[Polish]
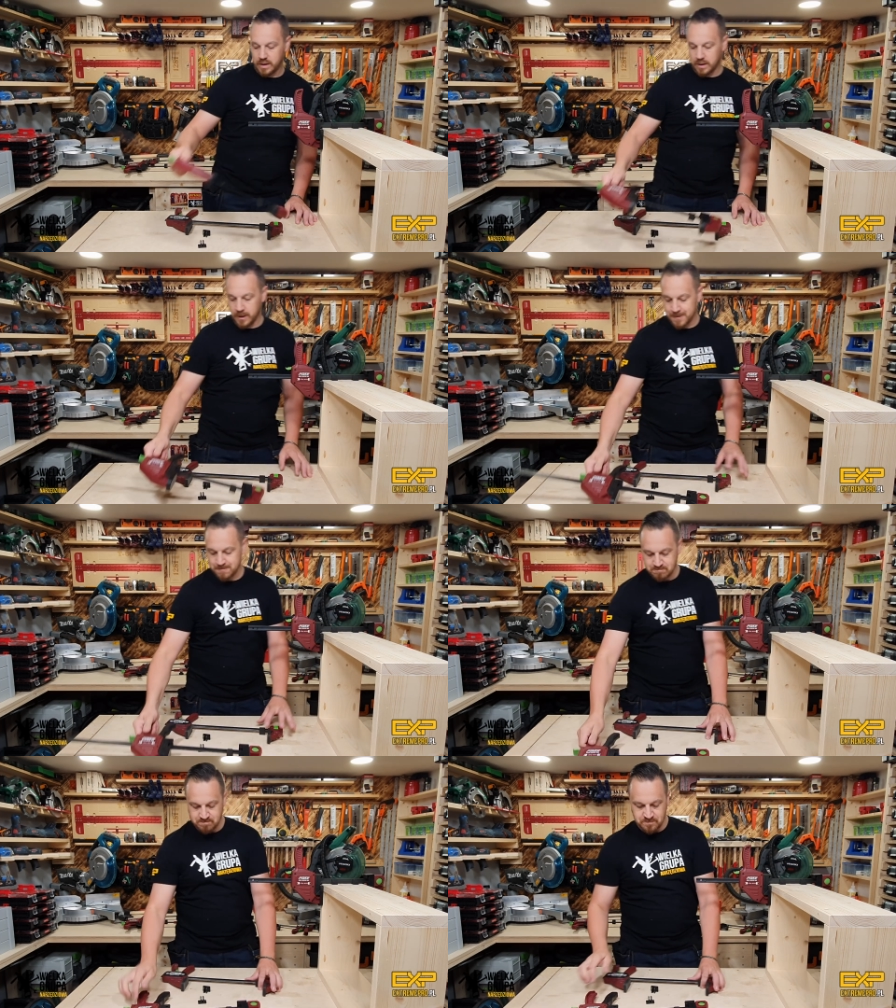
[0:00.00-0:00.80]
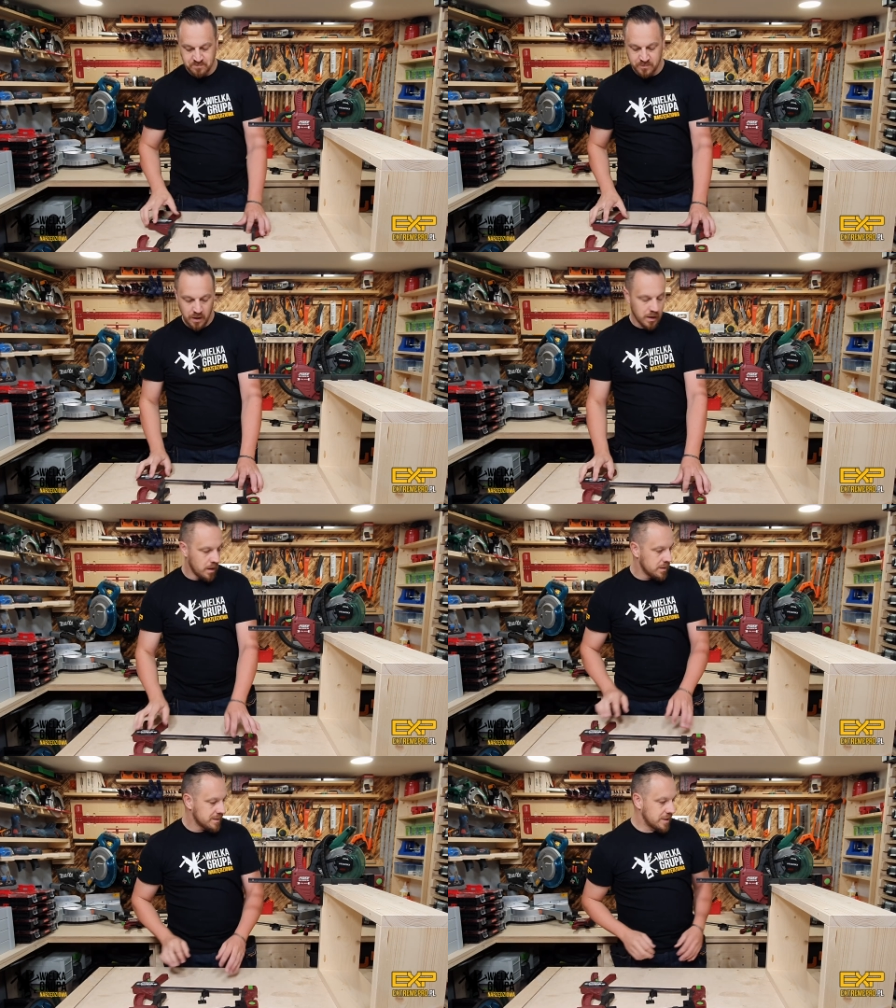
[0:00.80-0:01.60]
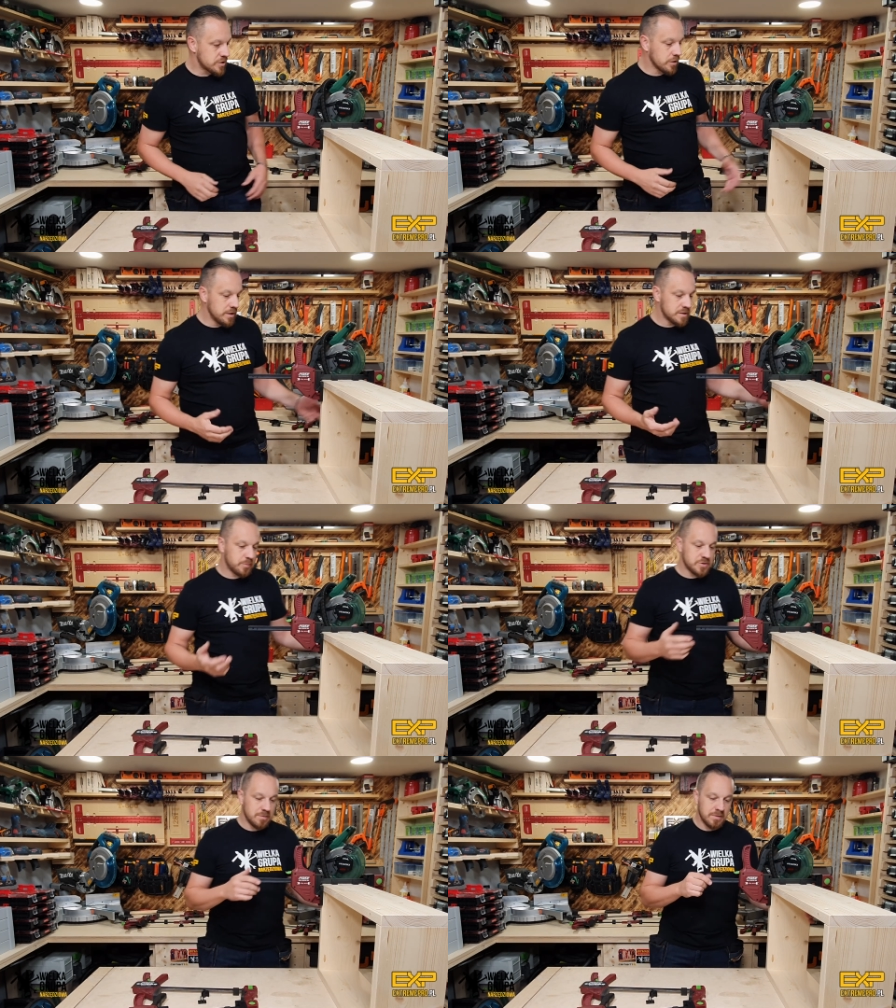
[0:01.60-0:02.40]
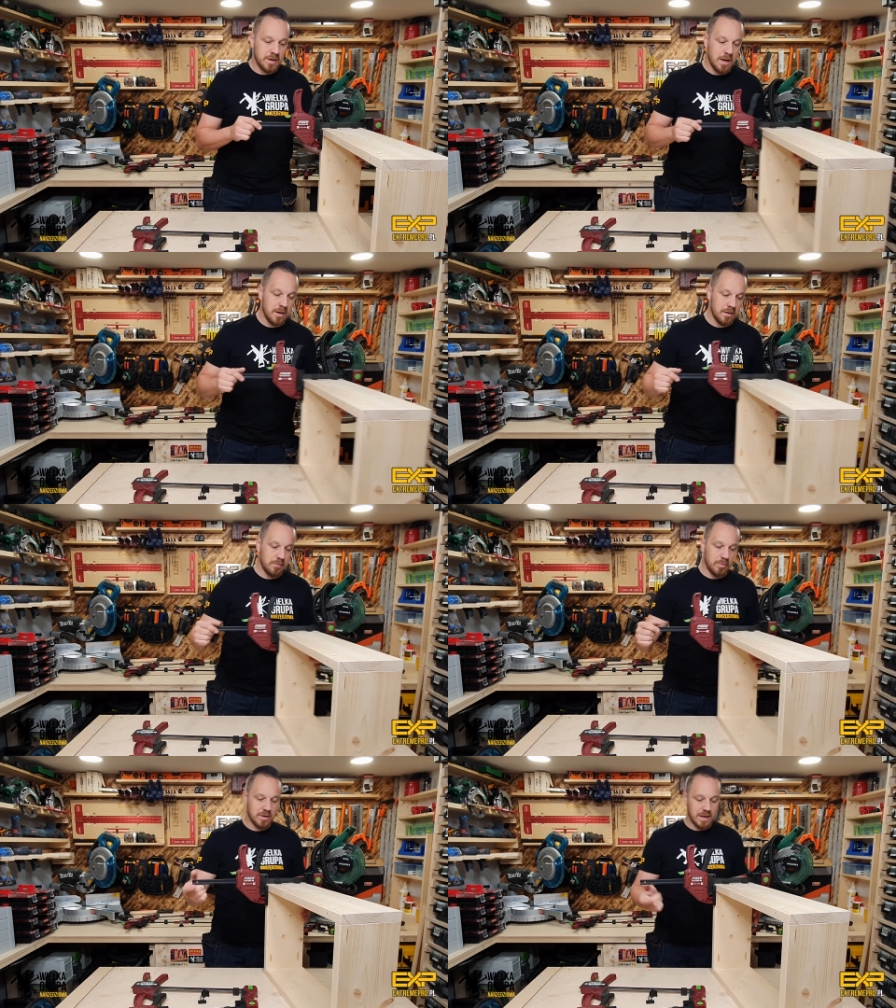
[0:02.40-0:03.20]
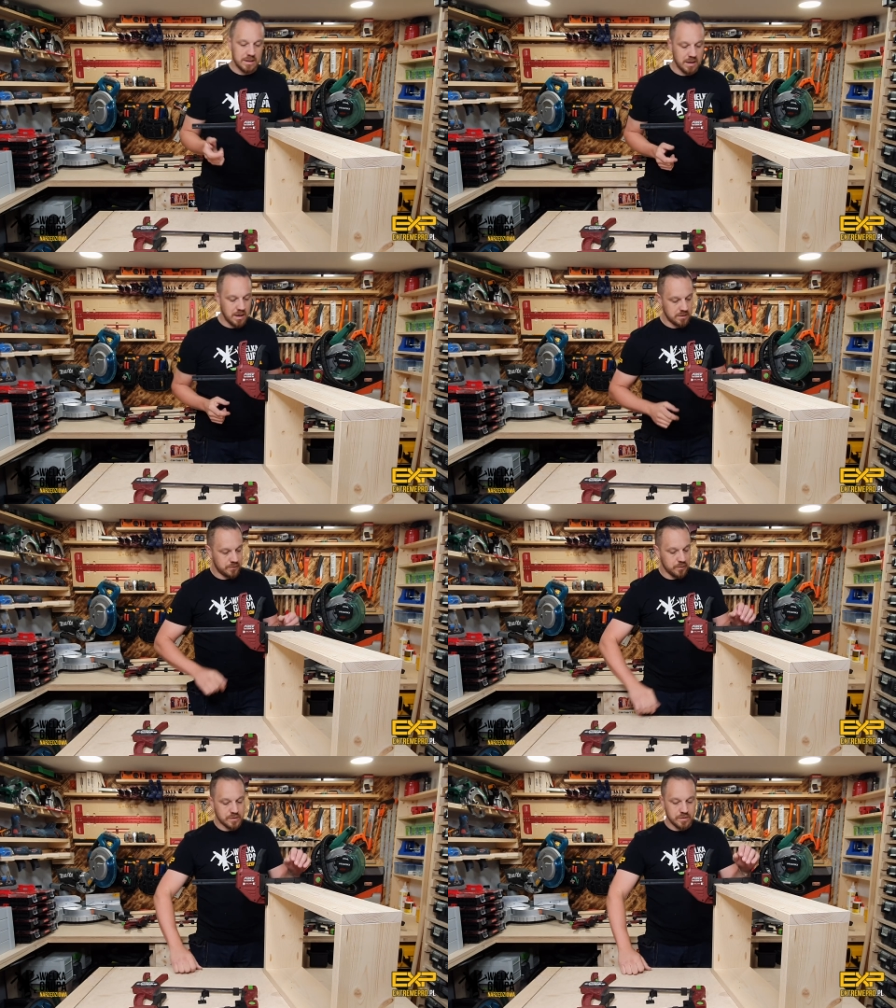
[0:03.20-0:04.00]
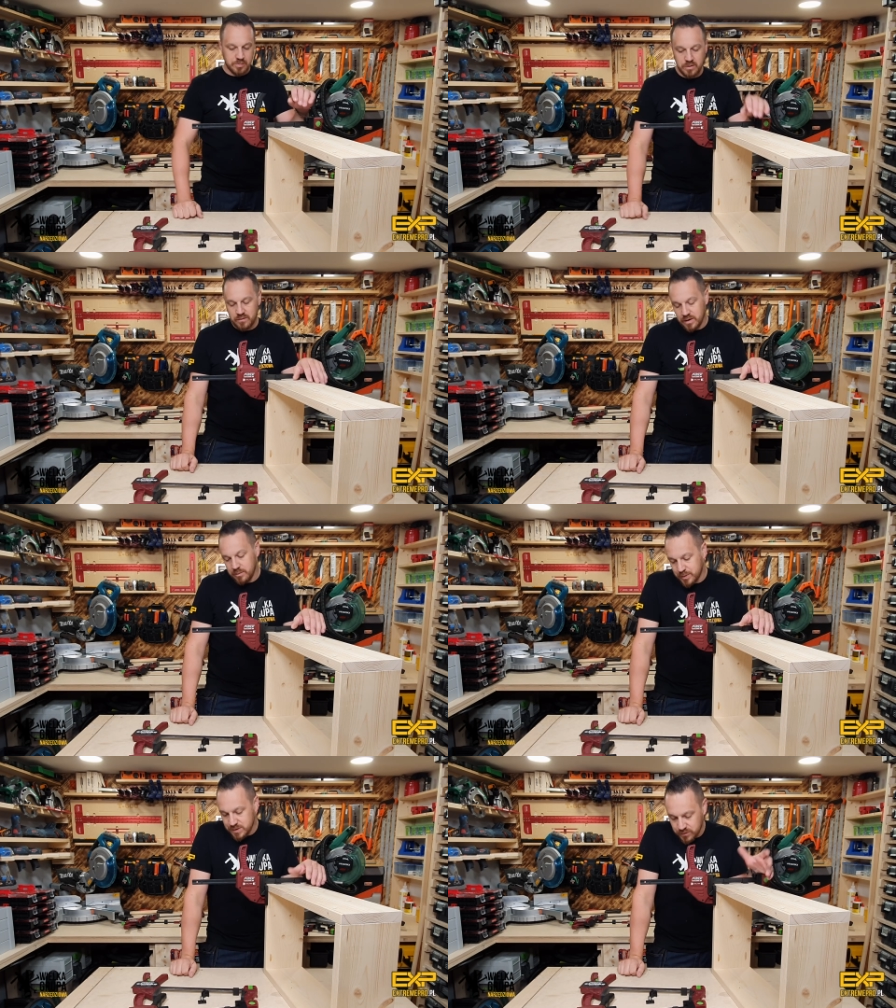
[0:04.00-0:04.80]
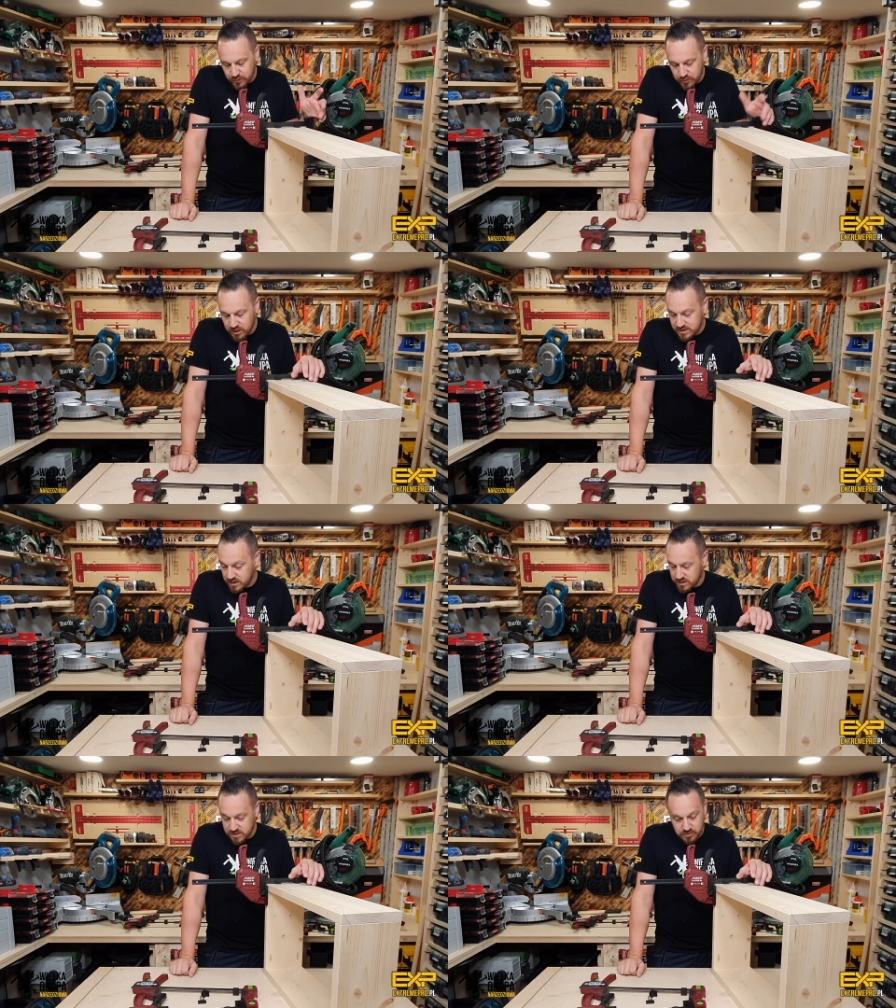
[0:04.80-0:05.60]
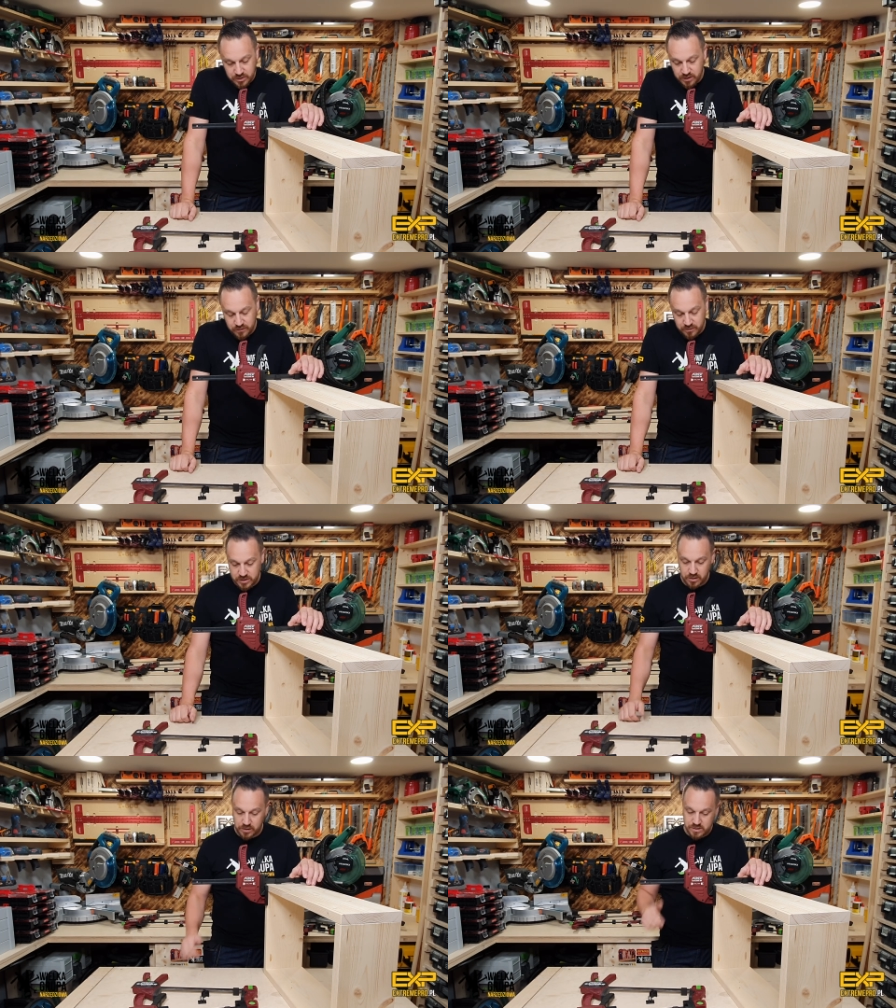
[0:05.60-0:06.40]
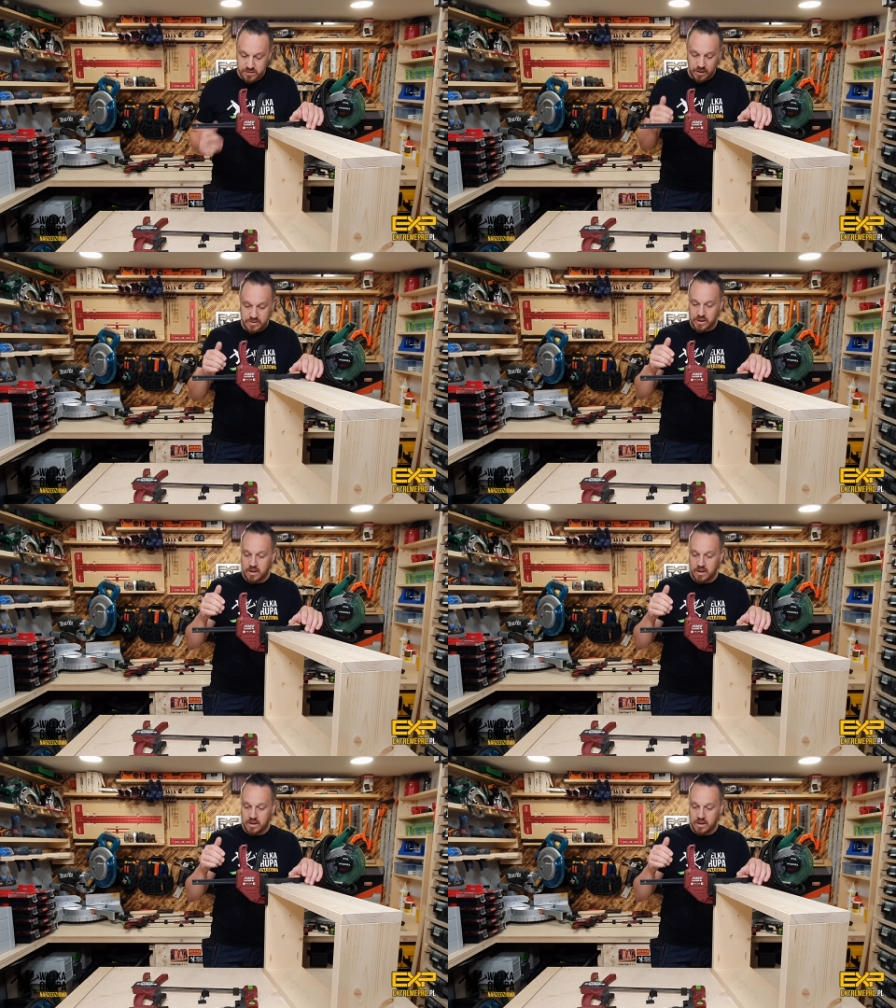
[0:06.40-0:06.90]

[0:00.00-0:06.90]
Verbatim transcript: nie? Dlaczego jest potrzebna blokada dwustopniowa i po co to w ogóle jest tak zrobione i wymyślone? Słuchajcie,